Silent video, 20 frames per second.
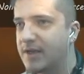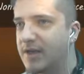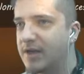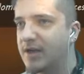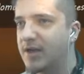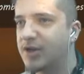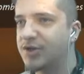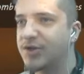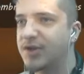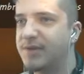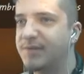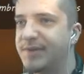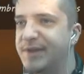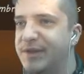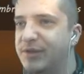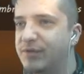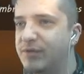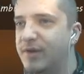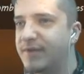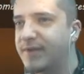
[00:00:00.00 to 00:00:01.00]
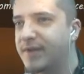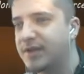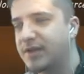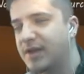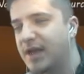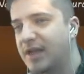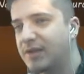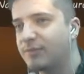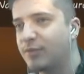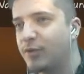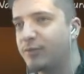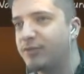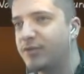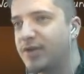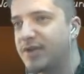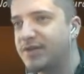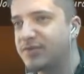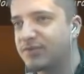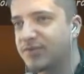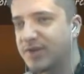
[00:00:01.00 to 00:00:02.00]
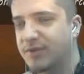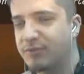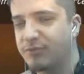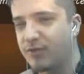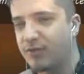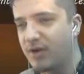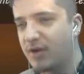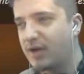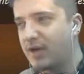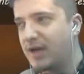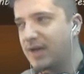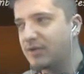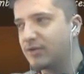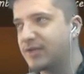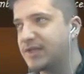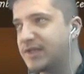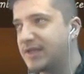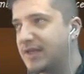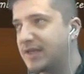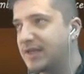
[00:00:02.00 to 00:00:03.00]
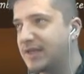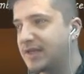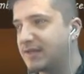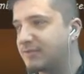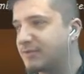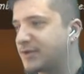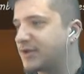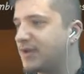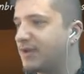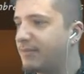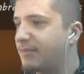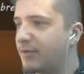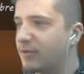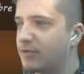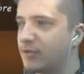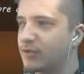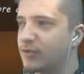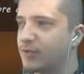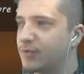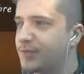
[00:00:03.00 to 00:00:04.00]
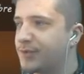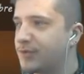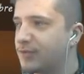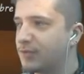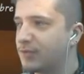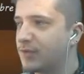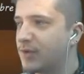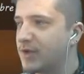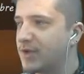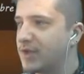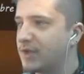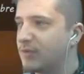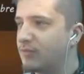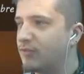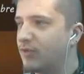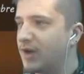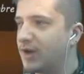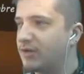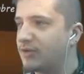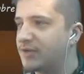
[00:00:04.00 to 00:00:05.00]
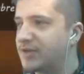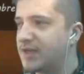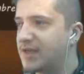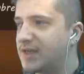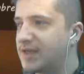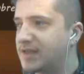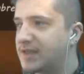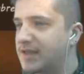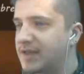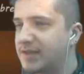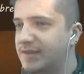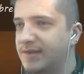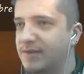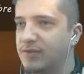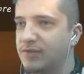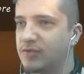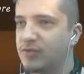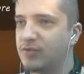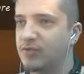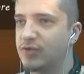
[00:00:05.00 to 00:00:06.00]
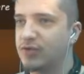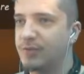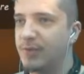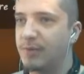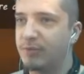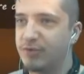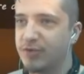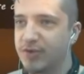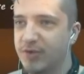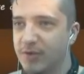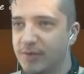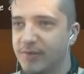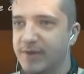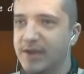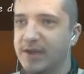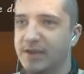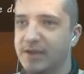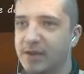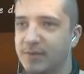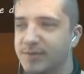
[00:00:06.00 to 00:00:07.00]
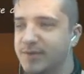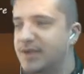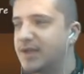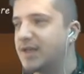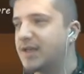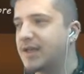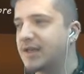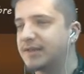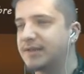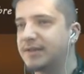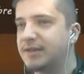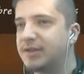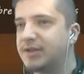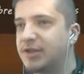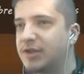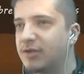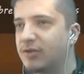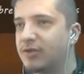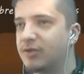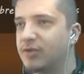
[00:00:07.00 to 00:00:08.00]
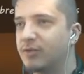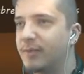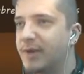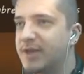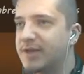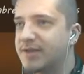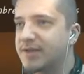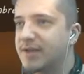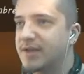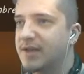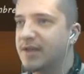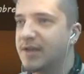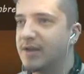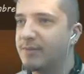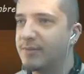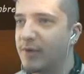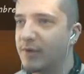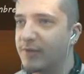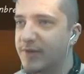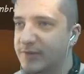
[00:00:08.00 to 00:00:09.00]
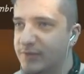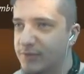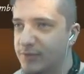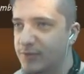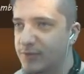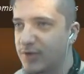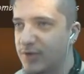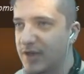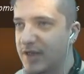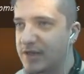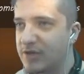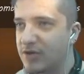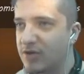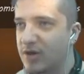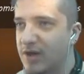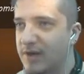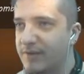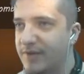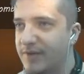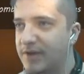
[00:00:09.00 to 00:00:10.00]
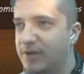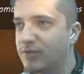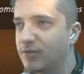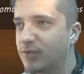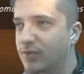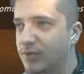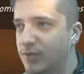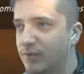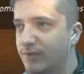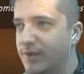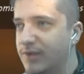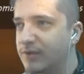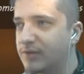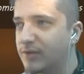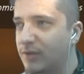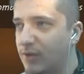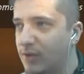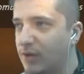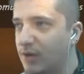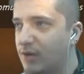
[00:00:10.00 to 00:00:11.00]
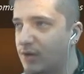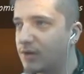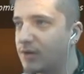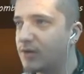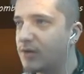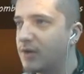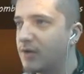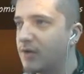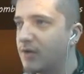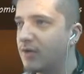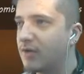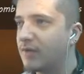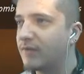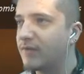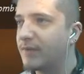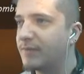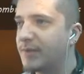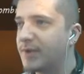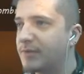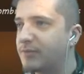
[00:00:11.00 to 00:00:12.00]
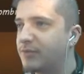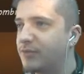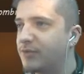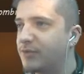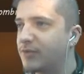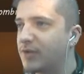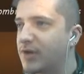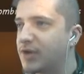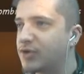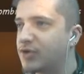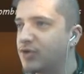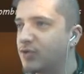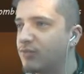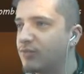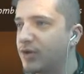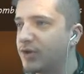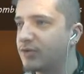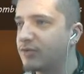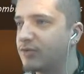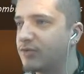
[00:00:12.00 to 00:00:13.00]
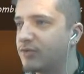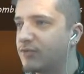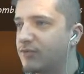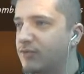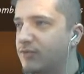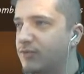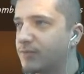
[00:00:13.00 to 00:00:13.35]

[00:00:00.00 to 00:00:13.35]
Là, j'en ai mis deux avec un de population, c'est pour agrandir la carte, parce qu'il n'y a pas encore d'option pour agrandir la carte. Du coup, je mets plus de villes, comme ça, la carte est déjà grande de base, mais on va se foutre sur la gueule avec une autre ville d'Aurora. On va mettre plutôt l'âge de bois, du coup.